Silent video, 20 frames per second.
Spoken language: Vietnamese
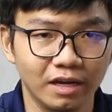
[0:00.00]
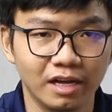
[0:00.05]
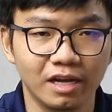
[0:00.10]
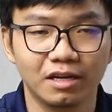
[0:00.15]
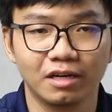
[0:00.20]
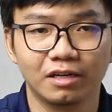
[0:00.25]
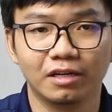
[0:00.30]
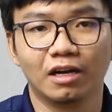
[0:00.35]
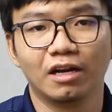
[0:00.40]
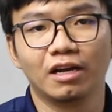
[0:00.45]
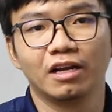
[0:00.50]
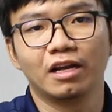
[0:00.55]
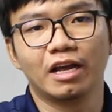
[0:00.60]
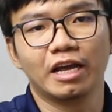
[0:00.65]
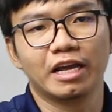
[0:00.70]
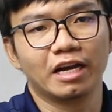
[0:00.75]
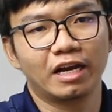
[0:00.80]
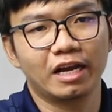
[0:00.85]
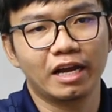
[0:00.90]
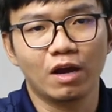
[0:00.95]
ok rồi
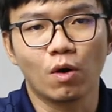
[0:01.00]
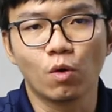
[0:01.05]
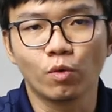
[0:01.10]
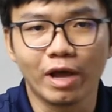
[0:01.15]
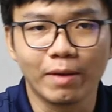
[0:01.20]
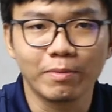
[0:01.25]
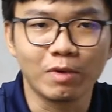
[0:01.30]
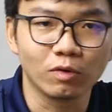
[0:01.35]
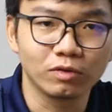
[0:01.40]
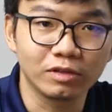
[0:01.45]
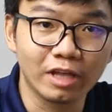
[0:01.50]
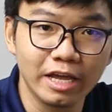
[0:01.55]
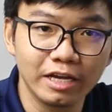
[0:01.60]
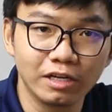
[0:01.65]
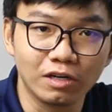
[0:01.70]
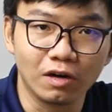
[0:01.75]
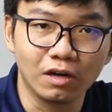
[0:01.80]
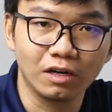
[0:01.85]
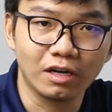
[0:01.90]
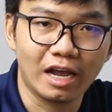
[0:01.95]
thì cái ưu điểm đầu
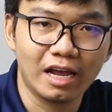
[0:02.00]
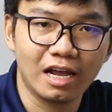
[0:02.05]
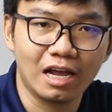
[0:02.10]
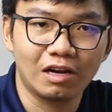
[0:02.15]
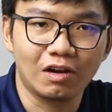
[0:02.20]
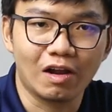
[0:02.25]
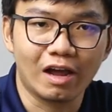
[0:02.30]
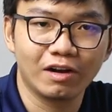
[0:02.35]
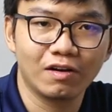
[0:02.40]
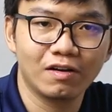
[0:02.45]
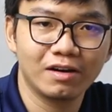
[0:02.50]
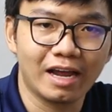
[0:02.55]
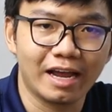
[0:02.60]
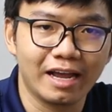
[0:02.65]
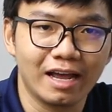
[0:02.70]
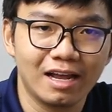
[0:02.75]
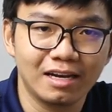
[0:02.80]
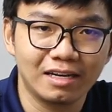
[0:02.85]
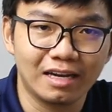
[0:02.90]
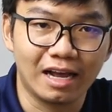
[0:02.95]
tiên của cái à, loại ngói
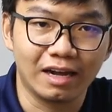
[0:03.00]
này á,